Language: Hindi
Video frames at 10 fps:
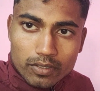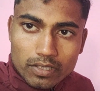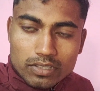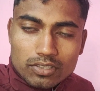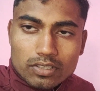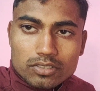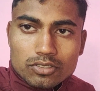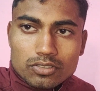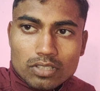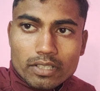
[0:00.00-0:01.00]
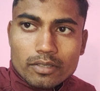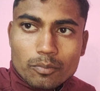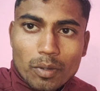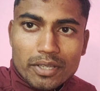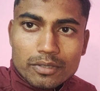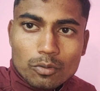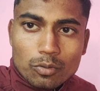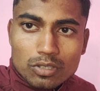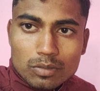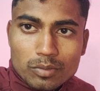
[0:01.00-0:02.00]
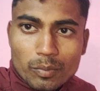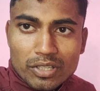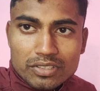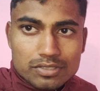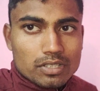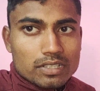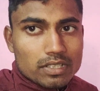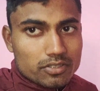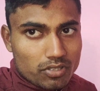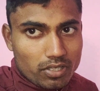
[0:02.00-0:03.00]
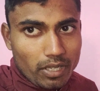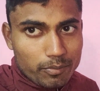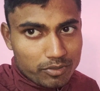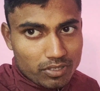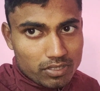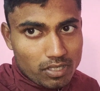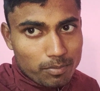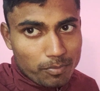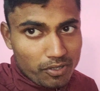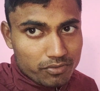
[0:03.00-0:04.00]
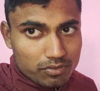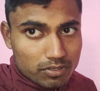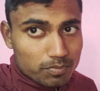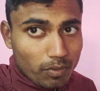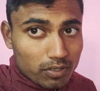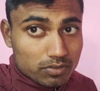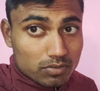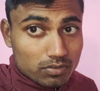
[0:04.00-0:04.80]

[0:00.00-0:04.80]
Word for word: नर्सिंग असिस्टेंट भाई रोहतक में भर्ती चल रही है अच्छा टाइमिंग दिया जा रहा है पाँच तीस पाँच